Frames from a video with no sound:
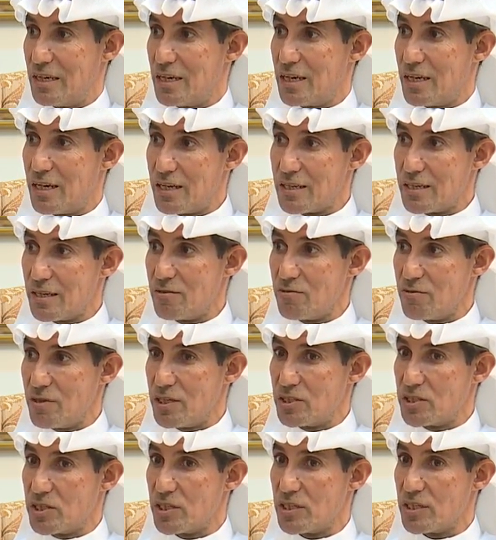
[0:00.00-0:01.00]
هذا
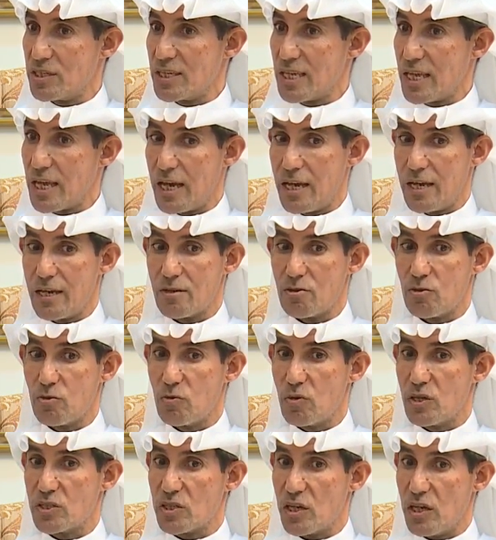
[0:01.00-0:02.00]
الوجه كان
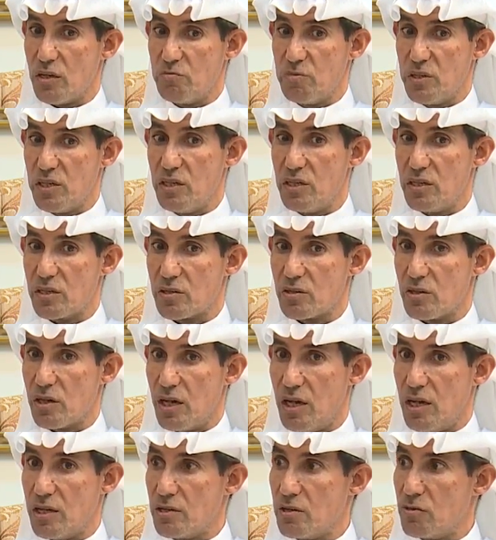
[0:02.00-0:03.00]
هو تعبير
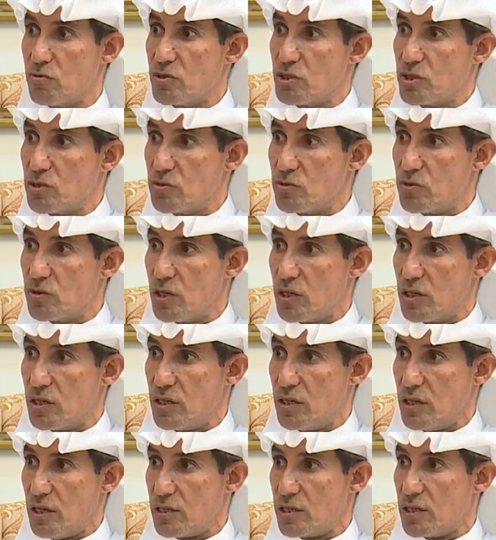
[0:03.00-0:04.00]
عن الوجوه
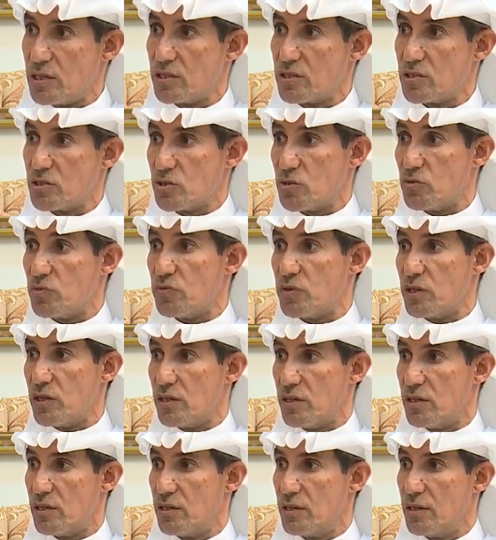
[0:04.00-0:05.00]
اللي احنا
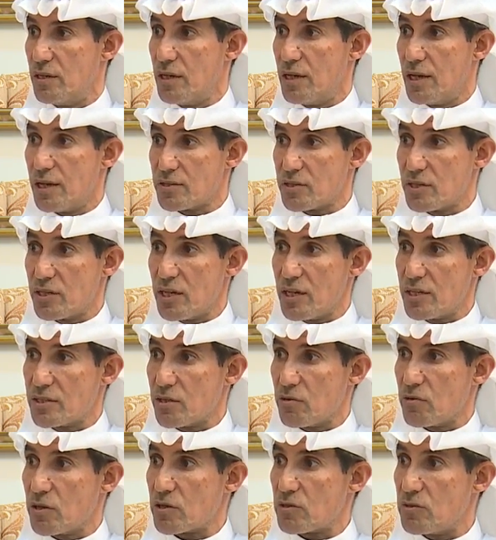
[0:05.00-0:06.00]
نشوفها أثناء
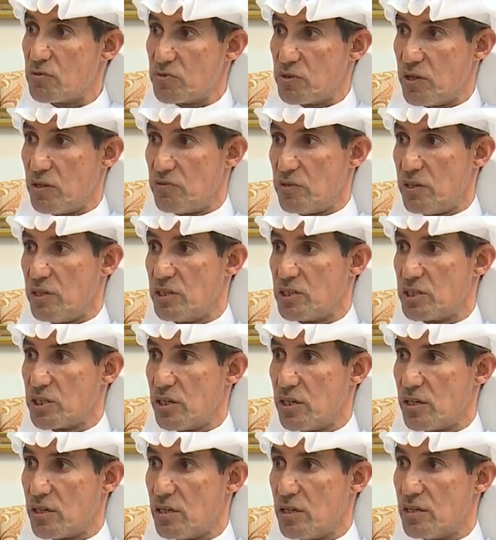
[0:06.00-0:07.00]
توقفنا في
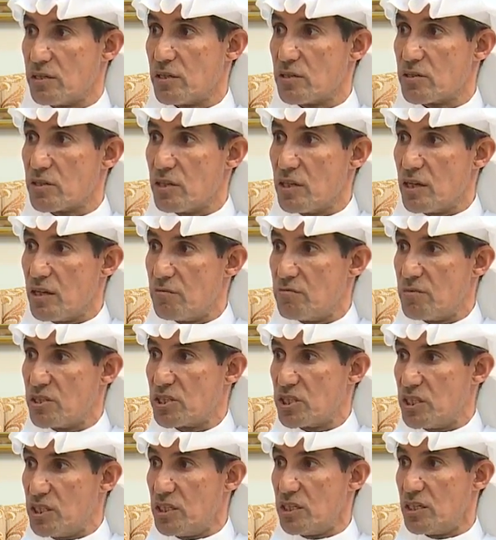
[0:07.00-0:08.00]
الإشارات أثناء
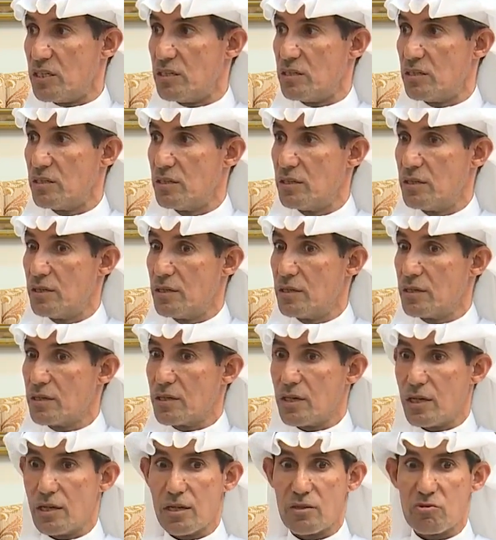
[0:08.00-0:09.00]
مشينا
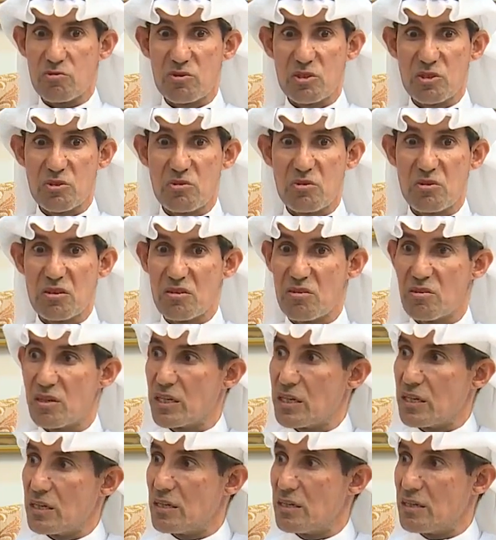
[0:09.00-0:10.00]
نعم. كانت وجوه
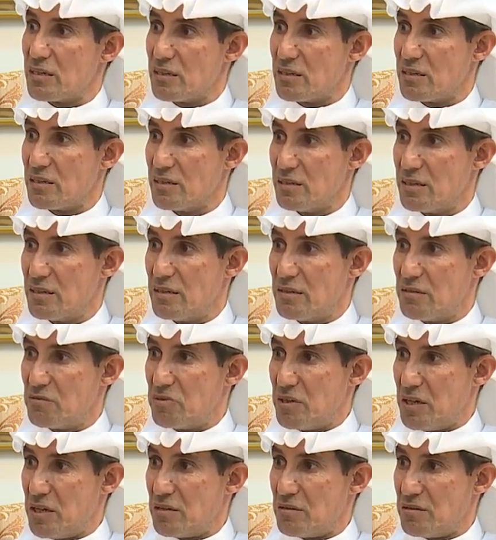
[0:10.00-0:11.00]
كلها
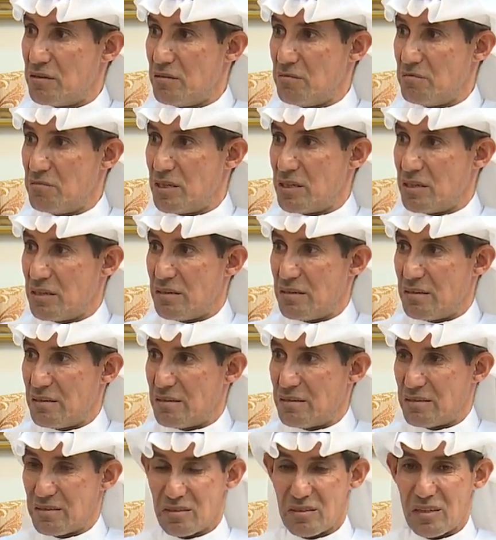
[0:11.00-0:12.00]
فيها نوع من
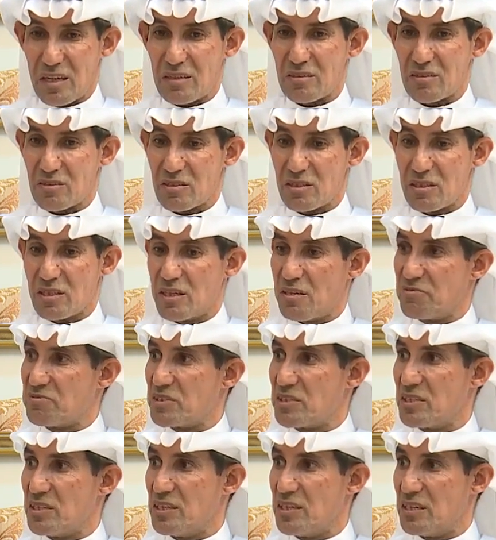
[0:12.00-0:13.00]
الضغط
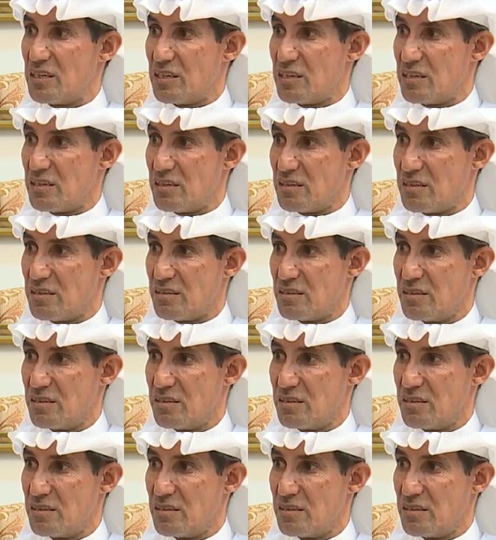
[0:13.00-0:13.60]
النفسي ال...